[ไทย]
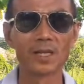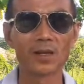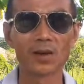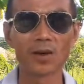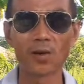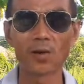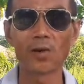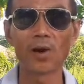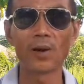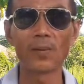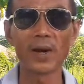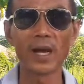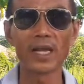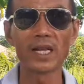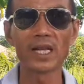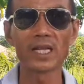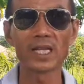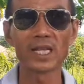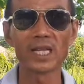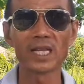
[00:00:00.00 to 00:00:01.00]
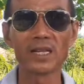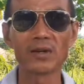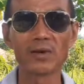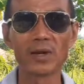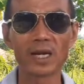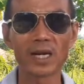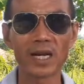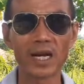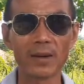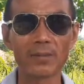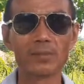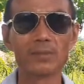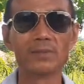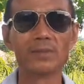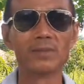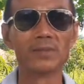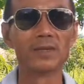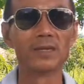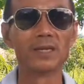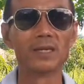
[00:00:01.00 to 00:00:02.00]
ก็ขออภัยนะที่นี้ด้วยนะครับ
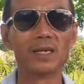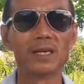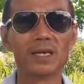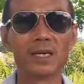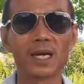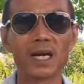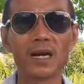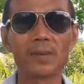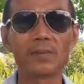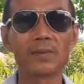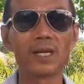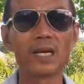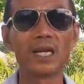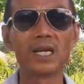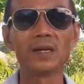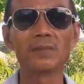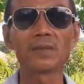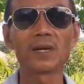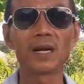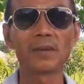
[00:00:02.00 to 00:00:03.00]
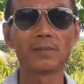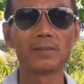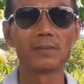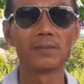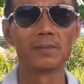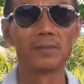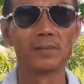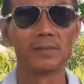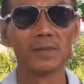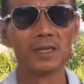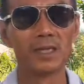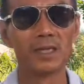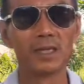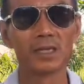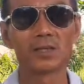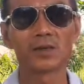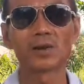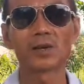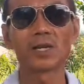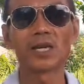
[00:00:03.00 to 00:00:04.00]
ครับ อย่าลืมครับ
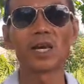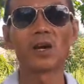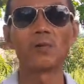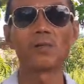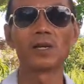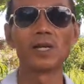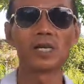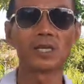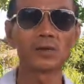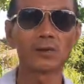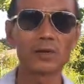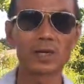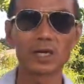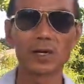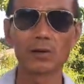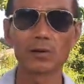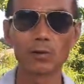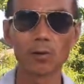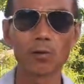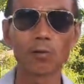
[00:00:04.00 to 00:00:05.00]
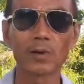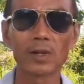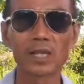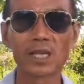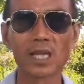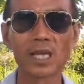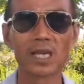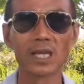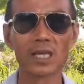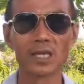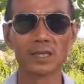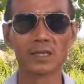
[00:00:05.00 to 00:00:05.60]
ช่องแจ้วมณีโชดเราทุกวันที่